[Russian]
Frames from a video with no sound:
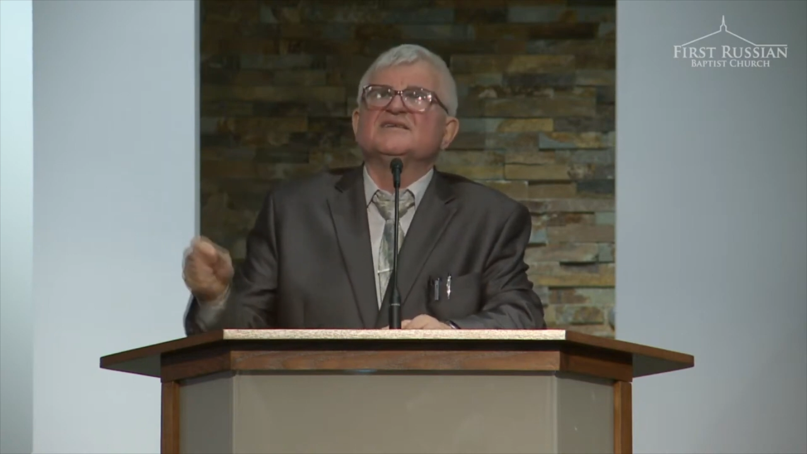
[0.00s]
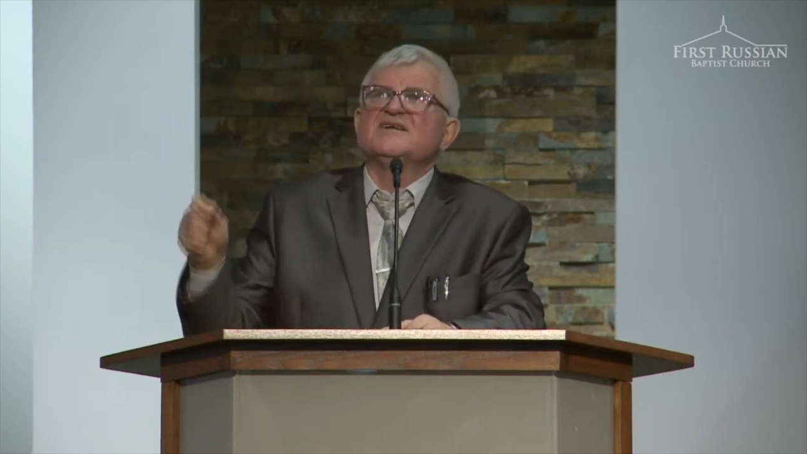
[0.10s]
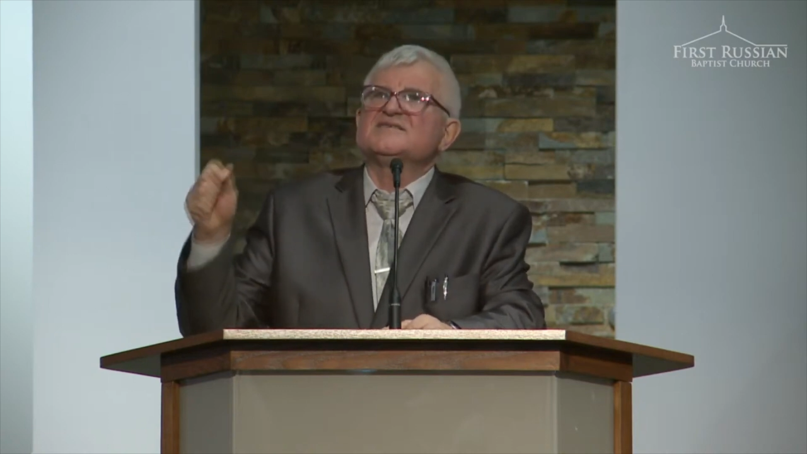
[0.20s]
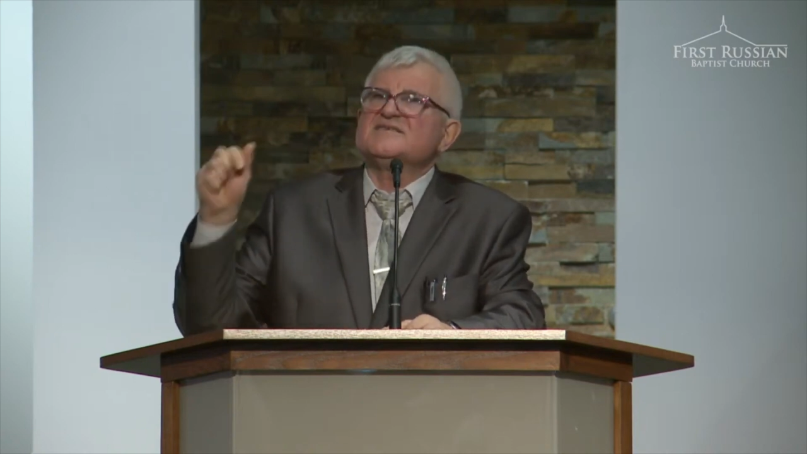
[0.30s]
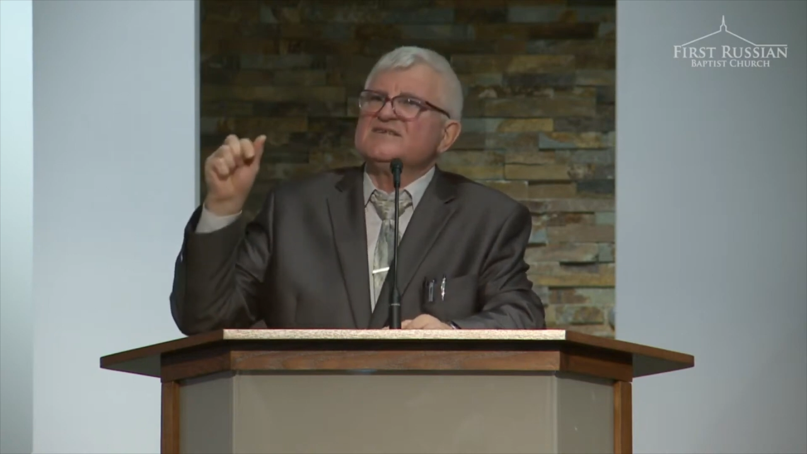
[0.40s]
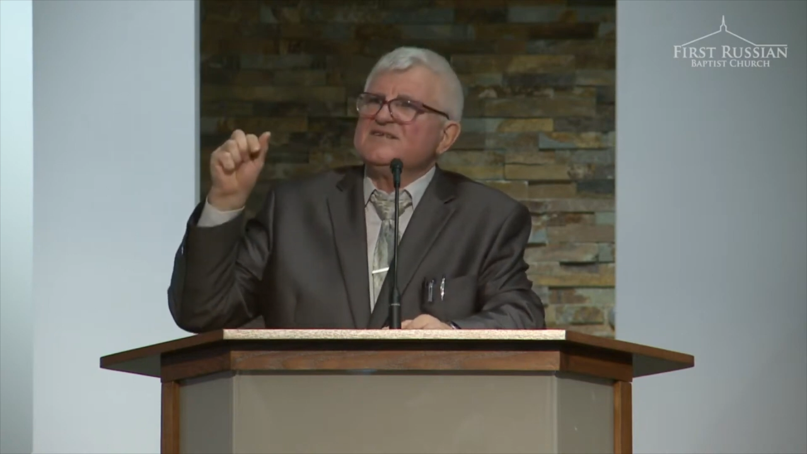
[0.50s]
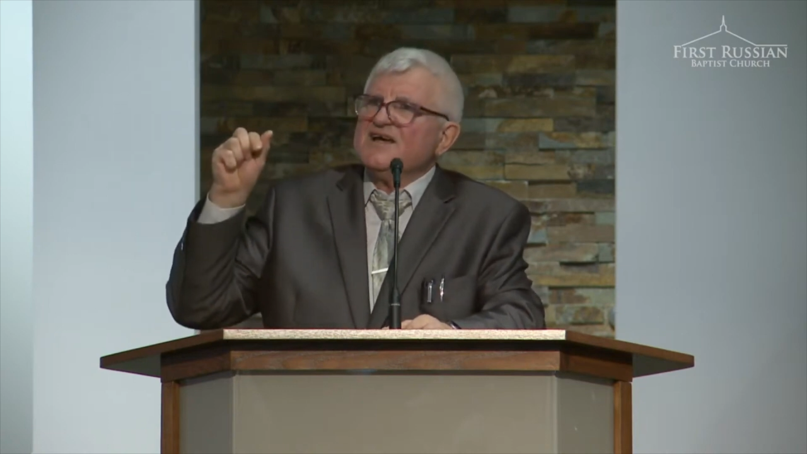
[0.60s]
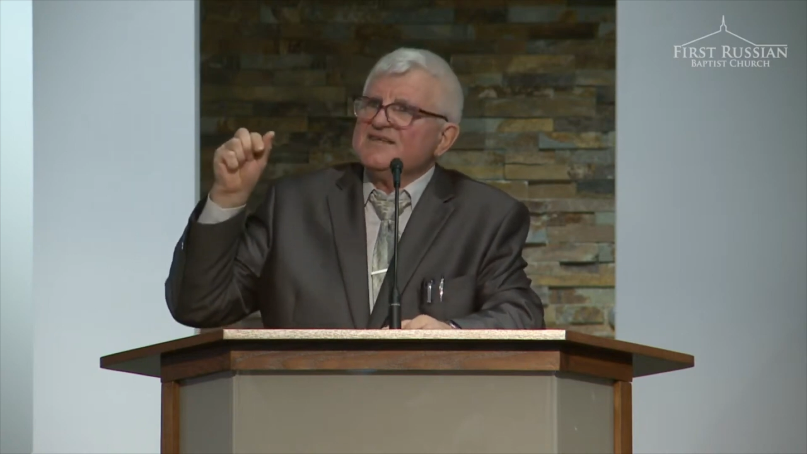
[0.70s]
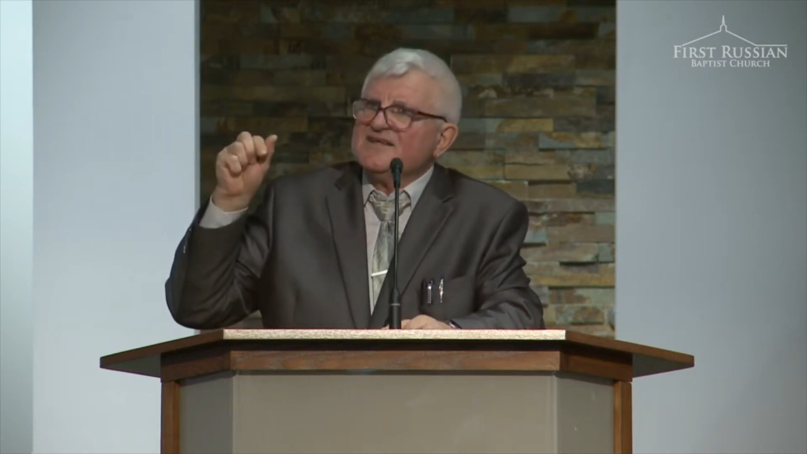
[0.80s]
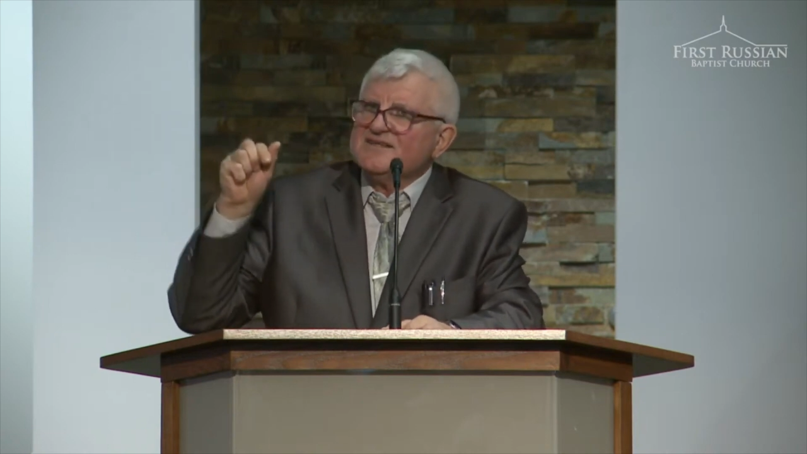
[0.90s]
для
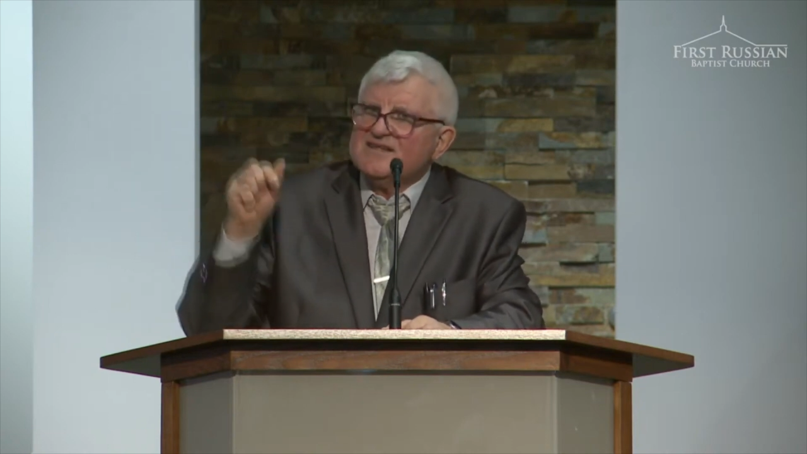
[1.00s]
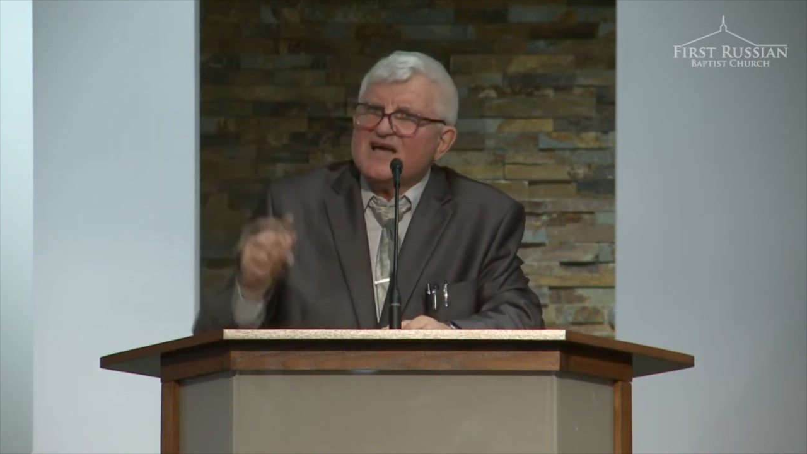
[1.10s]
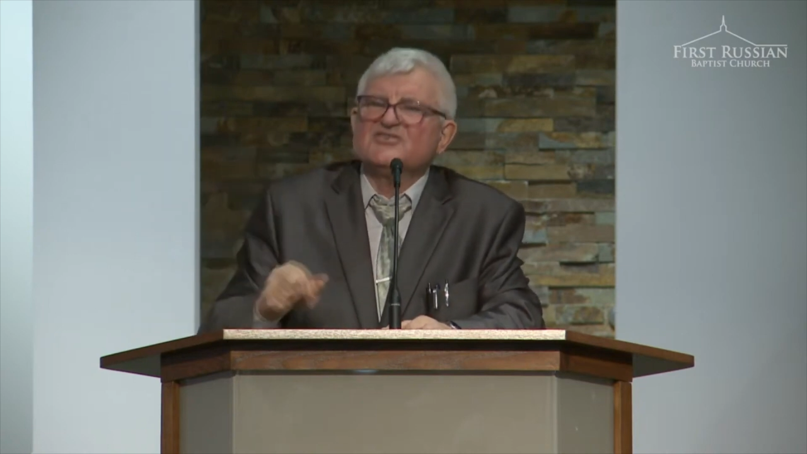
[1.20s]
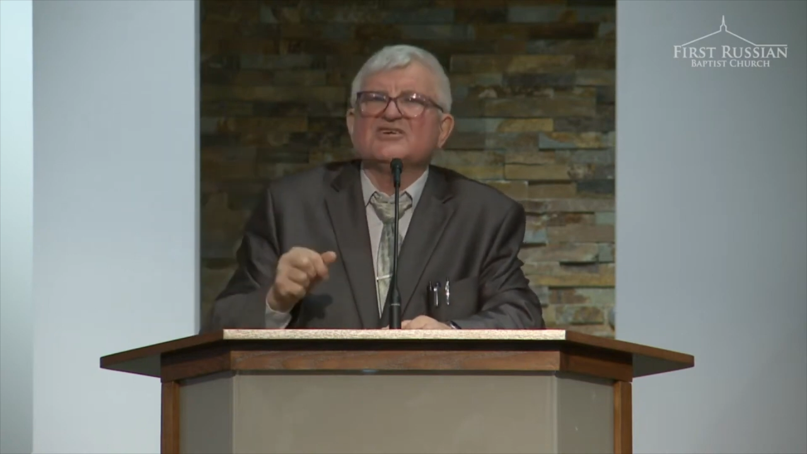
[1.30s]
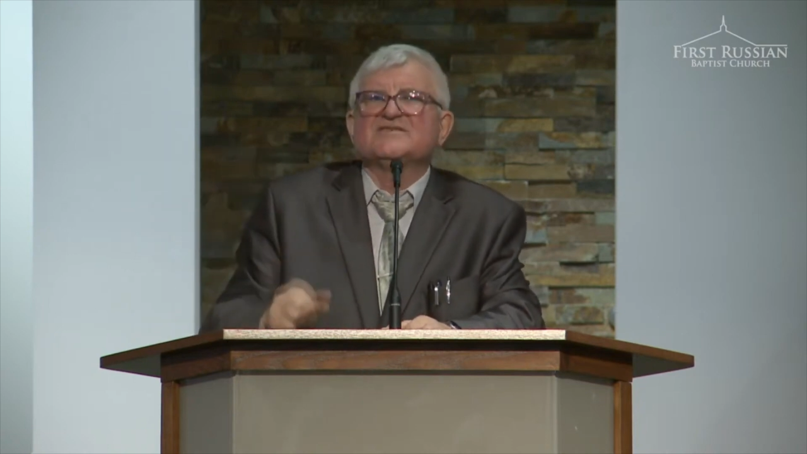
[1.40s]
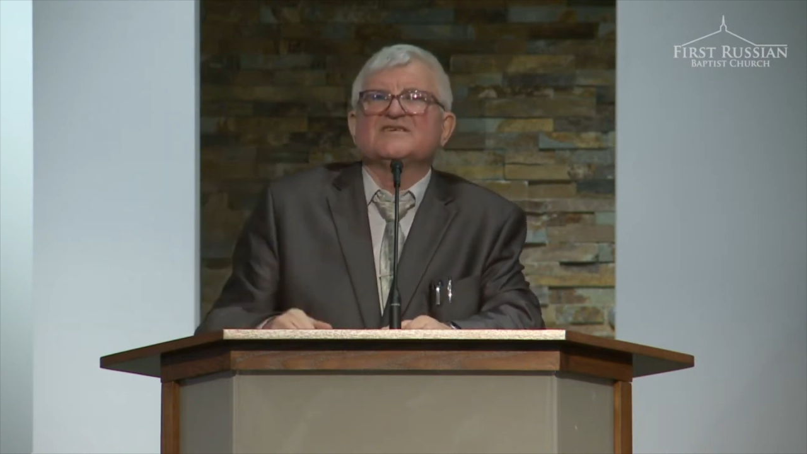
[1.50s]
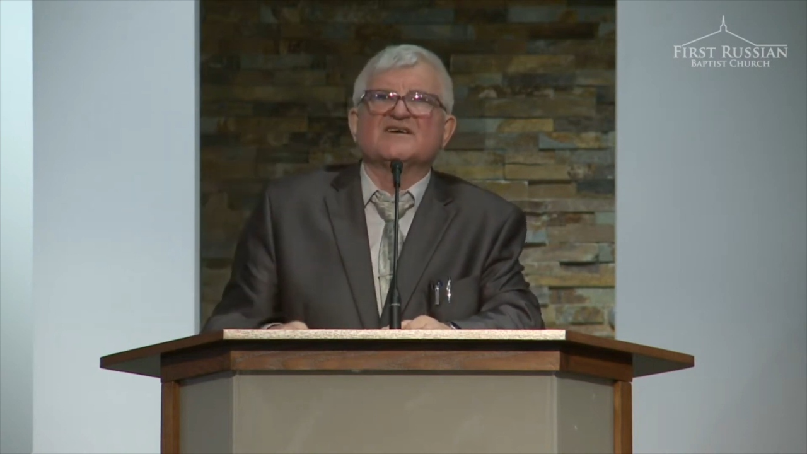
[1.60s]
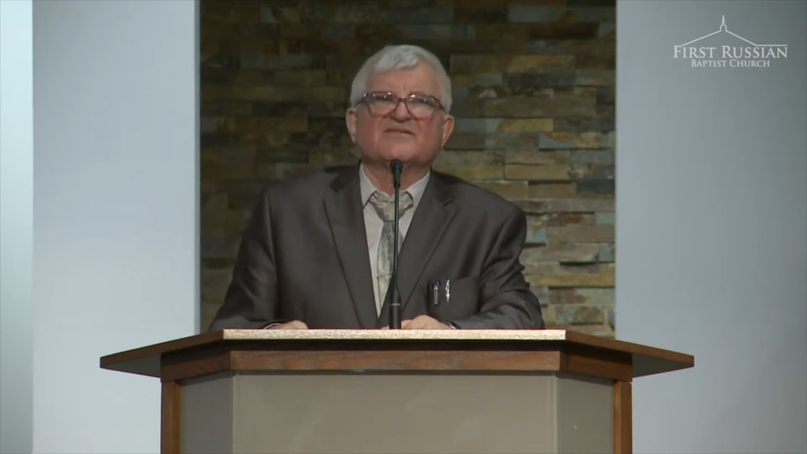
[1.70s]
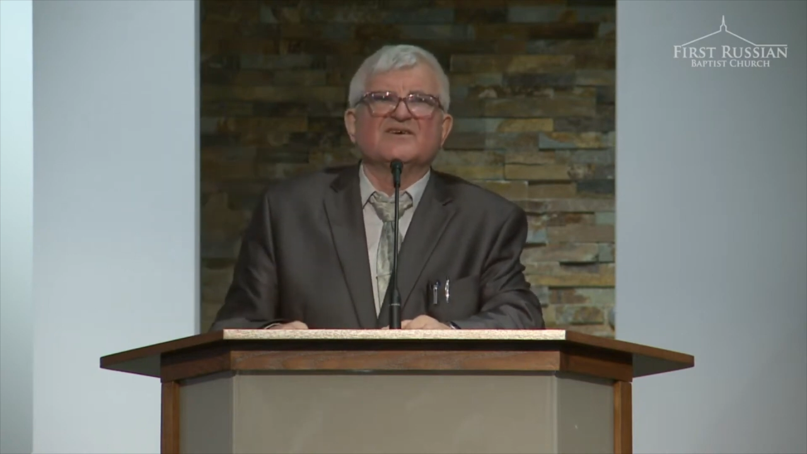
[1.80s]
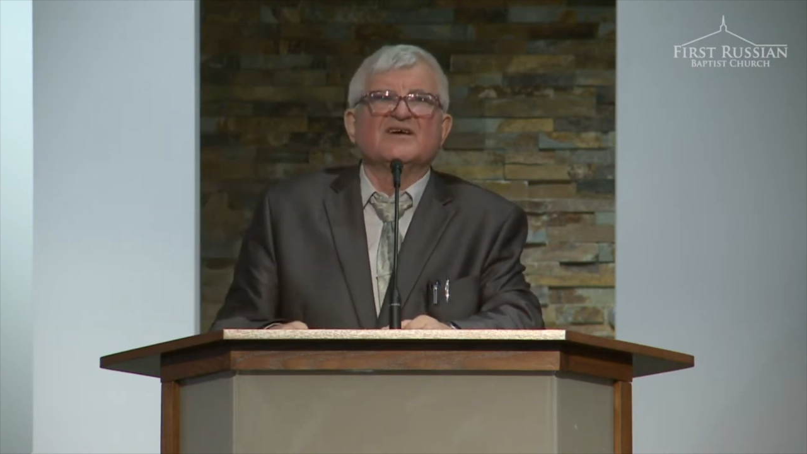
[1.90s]
созидания нашей
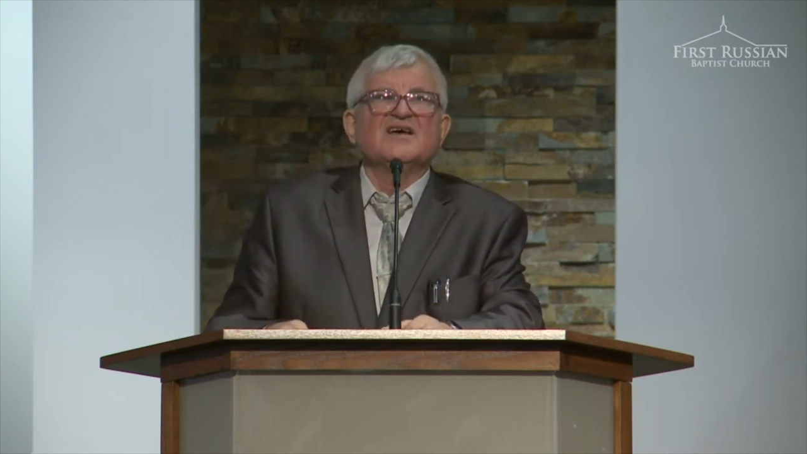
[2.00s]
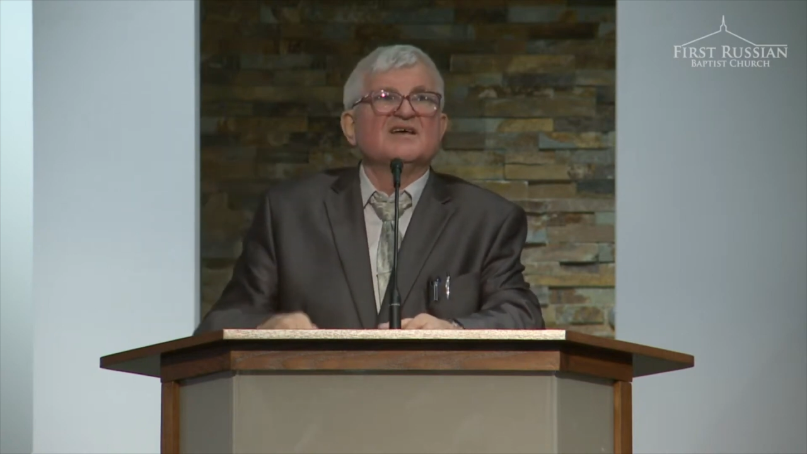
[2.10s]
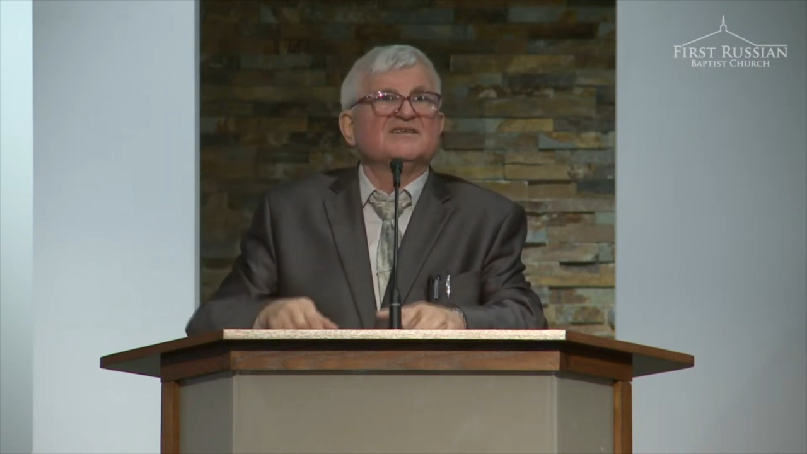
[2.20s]
церкви,